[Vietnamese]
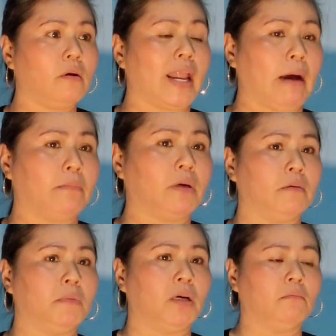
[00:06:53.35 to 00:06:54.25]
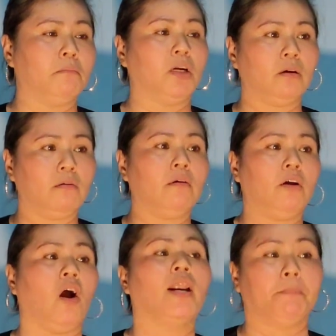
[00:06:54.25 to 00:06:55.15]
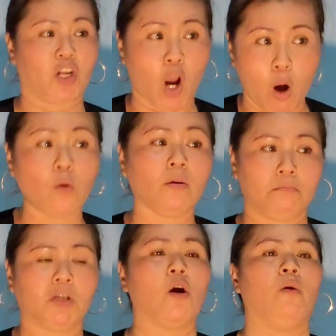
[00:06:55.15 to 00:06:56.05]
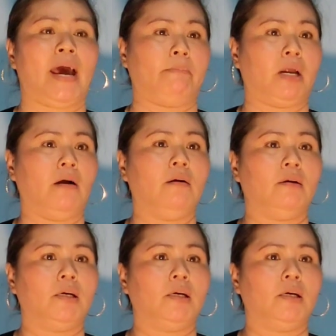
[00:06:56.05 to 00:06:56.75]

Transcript: Là mình gọi là mình cố làm đó.